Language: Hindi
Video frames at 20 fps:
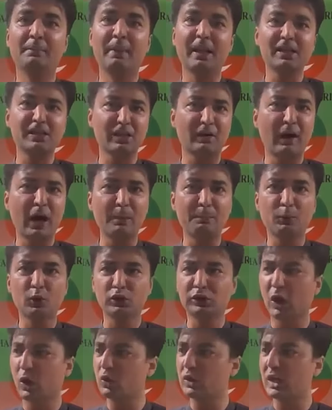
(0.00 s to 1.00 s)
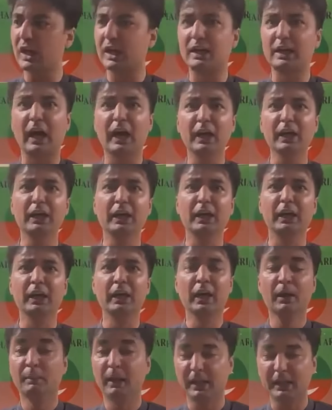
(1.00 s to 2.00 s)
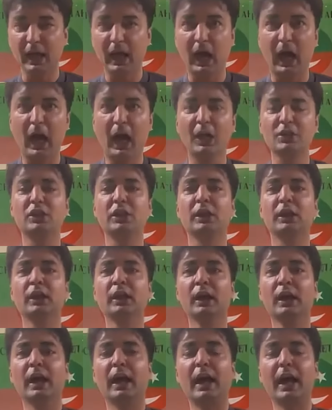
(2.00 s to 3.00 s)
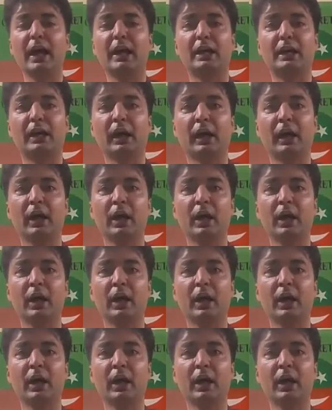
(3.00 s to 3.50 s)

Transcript: मैं सवाल पूछता हूं कि कल ही बल्कि आज ही एक